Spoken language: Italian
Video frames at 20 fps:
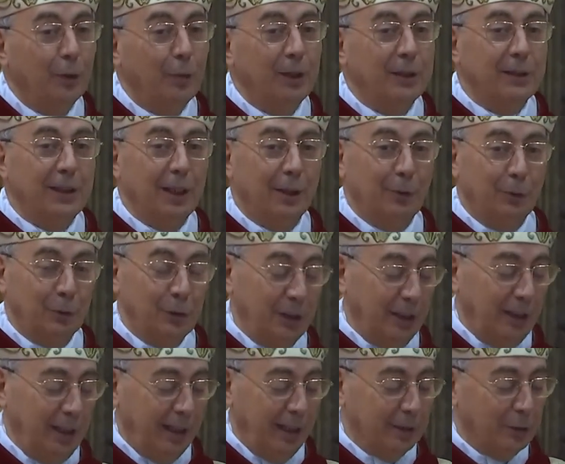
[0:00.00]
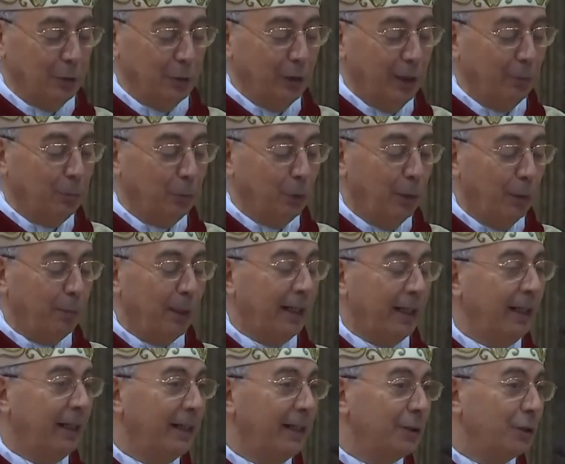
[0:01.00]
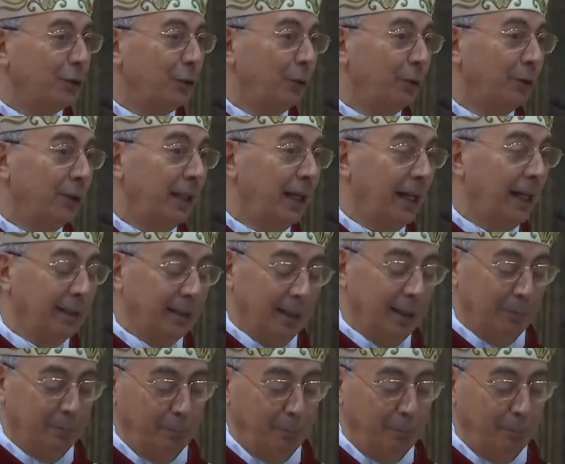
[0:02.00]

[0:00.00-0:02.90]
Questa considerazione può apparire scontata,